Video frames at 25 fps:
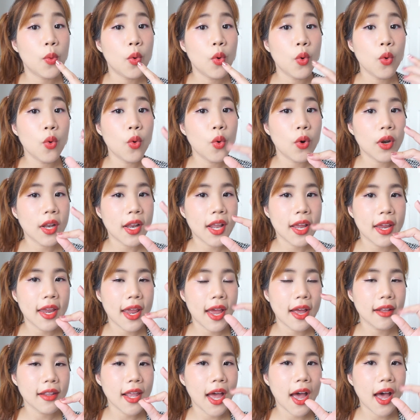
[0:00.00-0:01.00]
พูด อะไร
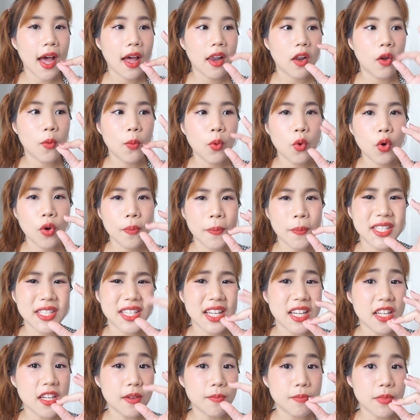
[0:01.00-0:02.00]
เงี้ย ทาแล้วพูน
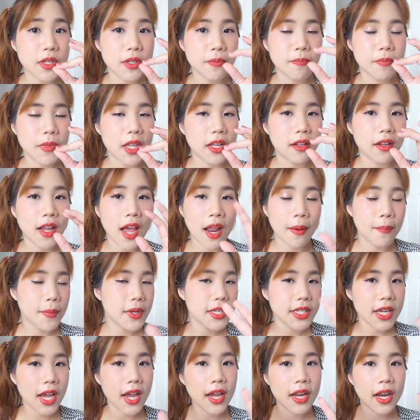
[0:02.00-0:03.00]
จะหนึบหนึบติดกัน
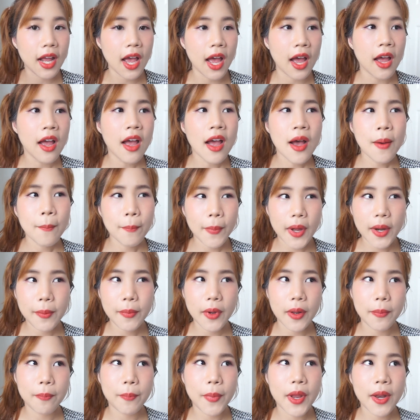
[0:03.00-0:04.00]
ไม่ใช่นะคะ มันเห
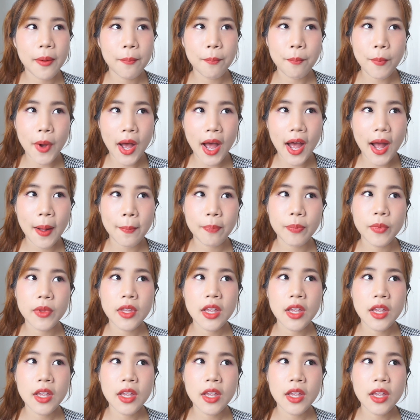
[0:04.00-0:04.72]
มือนเป็นบาง